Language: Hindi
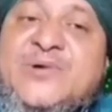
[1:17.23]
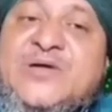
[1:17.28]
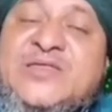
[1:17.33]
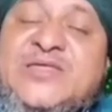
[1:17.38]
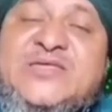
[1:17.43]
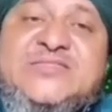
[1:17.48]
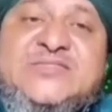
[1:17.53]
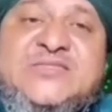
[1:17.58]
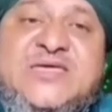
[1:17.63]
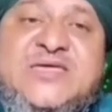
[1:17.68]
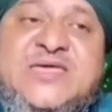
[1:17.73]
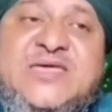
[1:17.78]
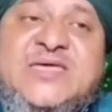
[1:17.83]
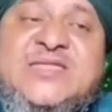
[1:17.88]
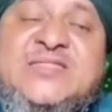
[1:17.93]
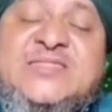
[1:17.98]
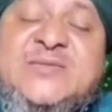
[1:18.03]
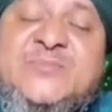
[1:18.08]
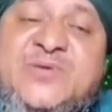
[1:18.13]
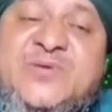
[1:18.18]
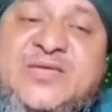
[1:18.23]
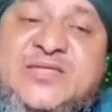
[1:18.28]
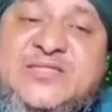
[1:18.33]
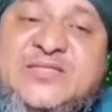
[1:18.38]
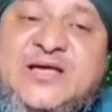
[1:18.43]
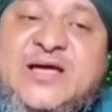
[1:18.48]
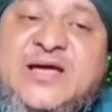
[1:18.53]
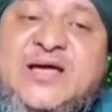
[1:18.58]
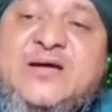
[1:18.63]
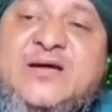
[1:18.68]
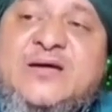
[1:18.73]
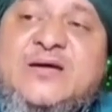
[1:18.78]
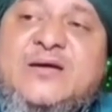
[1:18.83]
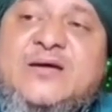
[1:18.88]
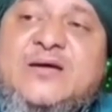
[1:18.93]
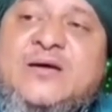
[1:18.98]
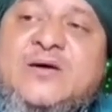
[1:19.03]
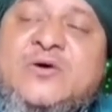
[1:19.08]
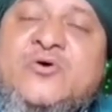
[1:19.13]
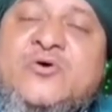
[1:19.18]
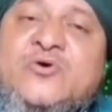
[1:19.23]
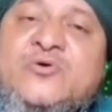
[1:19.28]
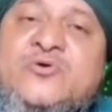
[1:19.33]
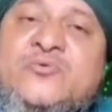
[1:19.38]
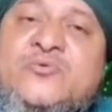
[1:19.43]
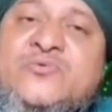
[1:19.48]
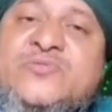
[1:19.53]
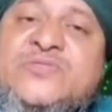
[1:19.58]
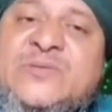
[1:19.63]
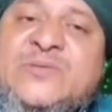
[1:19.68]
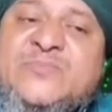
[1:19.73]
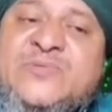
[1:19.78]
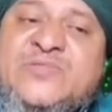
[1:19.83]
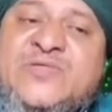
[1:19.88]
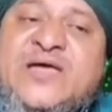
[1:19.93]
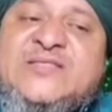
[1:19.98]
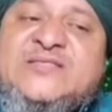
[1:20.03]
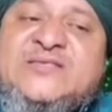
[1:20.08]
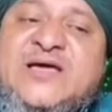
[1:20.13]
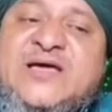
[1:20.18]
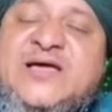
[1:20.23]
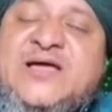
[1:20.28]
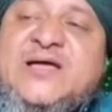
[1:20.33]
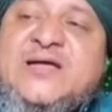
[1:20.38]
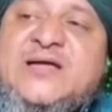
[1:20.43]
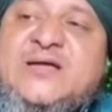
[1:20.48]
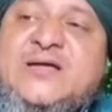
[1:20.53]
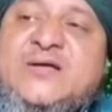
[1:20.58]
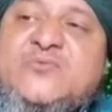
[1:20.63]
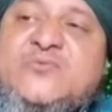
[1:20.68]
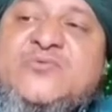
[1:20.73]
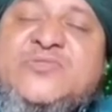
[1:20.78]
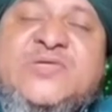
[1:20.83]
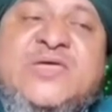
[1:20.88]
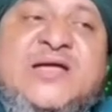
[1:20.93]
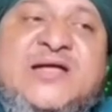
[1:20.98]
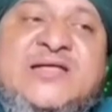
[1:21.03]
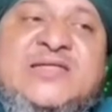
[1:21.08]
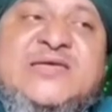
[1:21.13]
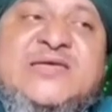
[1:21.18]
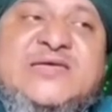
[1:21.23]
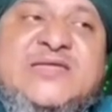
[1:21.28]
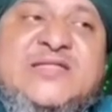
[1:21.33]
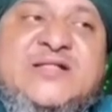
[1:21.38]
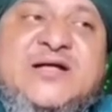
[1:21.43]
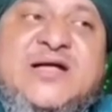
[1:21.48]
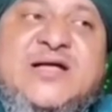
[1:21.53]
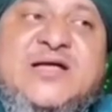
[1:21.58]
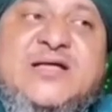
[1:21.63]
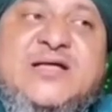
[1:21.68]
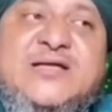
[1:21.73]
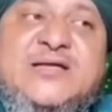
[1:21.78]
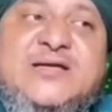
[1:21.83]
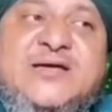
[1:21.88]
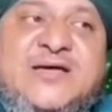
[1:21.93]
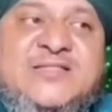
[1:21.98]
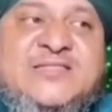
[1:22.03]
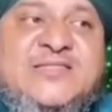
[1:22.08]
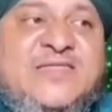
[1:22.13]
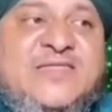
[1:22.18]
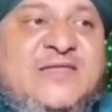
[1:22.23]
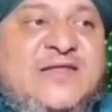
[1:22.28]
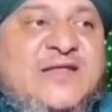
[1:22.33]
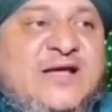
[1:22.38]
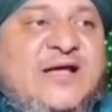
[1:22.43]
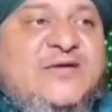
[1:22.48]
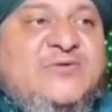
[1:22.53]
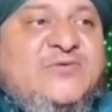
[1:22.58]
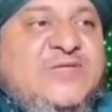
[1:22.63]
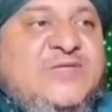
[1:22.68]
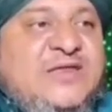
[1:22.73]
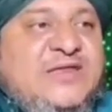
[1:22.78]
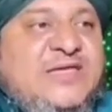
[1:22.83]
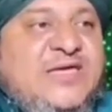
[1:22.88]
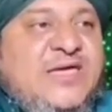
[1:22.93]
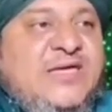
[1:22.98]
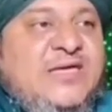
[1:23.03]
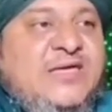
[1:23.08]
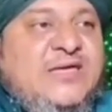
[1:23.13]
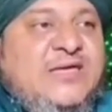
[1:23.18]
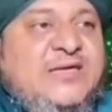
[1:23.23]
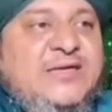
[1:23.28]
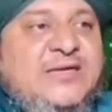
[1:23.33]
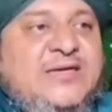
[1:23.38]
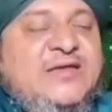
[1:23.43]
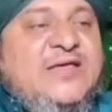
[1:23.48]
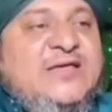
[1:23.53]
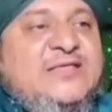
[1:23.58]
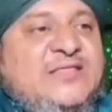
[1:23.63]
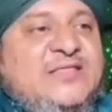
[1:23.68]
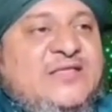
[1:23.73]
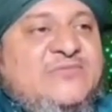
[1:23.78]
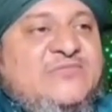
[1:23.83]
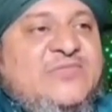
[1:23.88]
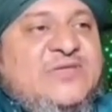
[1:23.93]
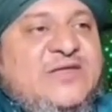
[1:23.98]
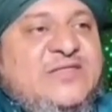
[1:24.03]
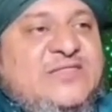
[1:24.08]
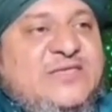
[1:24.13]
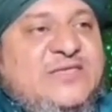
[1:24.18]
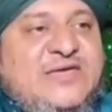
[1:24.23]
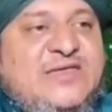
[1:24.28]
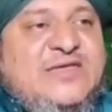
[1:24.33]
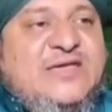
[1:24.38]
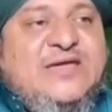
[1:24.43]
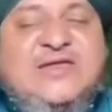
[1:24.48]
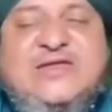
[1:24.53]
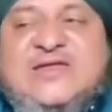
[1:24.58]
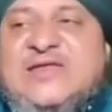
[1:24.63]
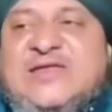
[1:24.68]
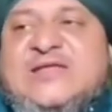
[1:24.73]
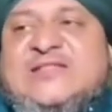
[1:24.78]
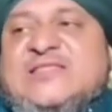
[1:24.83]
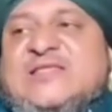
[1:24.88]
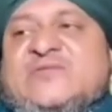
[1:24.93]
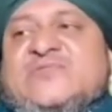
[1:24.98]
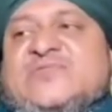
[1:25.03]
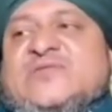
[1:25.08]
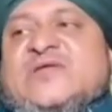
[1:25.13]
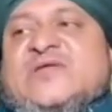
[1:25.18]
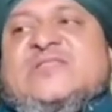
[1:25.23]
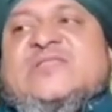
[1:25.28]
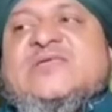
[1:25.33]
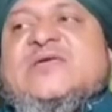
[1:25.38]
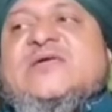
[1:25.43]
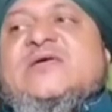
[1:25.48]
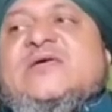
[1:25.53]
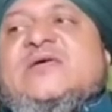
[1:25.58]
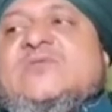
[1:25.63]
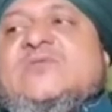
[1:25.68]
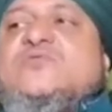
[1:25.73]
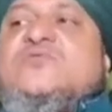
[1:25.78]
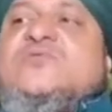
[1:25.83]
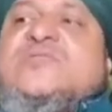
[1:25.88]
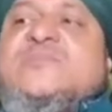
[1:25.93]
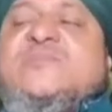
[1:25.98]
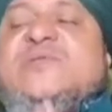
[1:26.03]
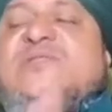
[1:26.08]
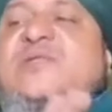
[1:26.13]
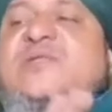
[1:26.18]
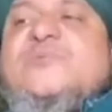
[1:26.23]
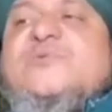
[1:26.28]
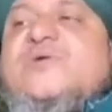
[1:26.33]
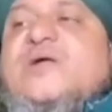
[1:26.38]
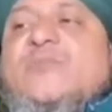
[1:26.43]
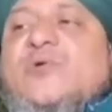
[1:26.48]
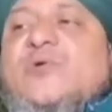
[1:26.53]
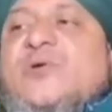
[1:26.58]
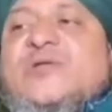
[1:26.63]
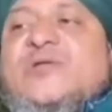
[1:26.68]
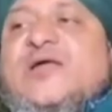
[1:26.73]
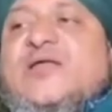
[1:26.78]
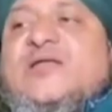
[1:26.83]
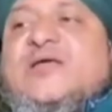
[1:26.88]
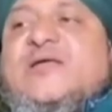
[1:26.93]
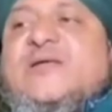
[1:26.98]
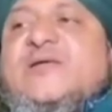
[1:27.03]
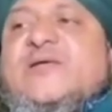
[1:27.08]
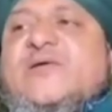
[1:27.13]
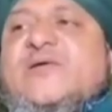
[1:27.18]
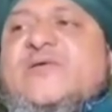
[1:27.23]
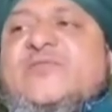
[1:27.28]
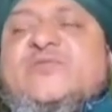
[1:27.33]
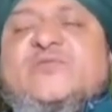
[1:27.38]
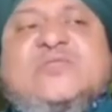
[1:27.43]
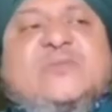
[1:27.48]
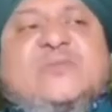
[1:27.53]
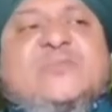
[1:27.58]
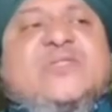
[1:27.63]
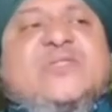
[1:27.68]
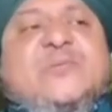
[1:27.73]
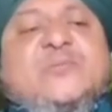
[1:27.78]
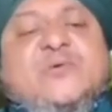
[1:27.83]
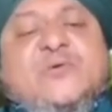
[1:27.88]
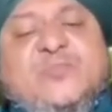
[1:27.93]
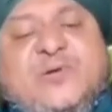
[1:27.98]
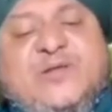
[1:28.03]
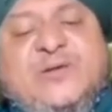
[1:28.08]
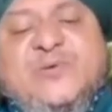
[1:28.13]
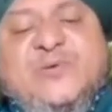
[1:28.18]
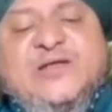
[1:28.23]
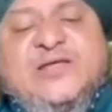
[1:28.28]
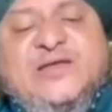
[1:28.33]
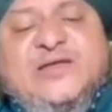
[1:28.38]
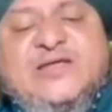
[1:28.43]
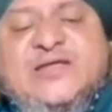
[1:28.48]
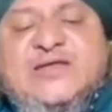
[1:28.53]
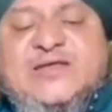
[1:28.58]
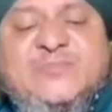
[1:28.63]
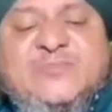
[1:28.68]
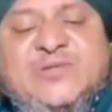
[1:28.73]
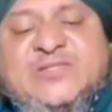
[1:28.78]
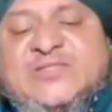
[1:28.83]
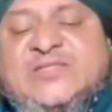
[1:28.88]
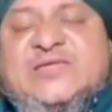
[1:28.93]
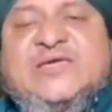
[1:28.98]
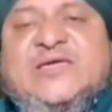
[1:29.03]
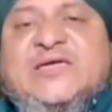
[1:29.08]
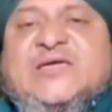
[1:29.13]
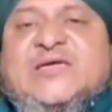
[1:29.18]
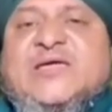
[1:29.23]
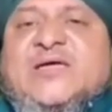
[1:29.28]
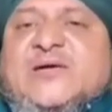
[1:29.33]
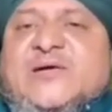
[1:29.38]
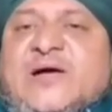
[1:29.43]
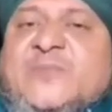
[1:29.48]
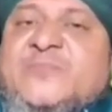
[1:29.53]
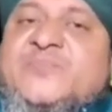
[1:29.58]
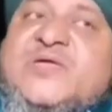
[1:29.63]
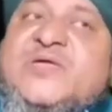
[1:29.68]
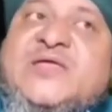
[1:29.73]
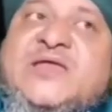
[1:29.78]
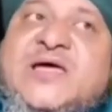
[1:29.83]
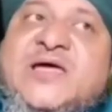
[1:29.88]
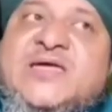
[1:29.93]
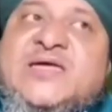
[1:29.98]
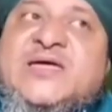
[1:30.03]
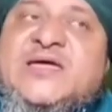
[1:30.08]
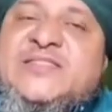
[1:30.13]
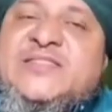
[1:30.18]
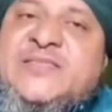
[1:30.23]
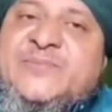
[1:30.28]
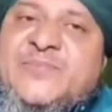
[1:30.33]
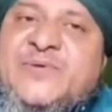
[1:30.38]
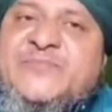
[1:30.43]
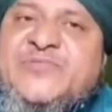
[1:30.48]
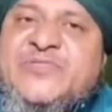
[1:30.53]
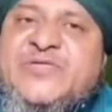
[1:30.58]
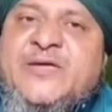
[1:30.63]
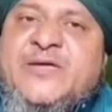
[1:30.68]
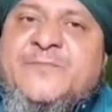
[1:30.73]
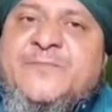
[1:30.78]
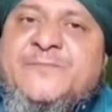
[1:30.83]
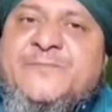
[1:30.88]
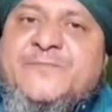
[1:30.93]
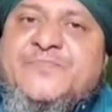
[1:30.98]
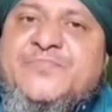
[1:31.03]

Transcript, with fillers: मरीज़ की तबीयत का और उसके मिजाज का उसके कंडीशन का अंदाज़ा लगा के उसके लिए इलाज तजवीज़ करते हैं हर एक के लिए अलग तजवीज़ करते हैं तो तिब नबी का मामला अलग है तिब नबी पर अमल करने के लिए बेहतर यह है कि अपने इलाके के तबीब से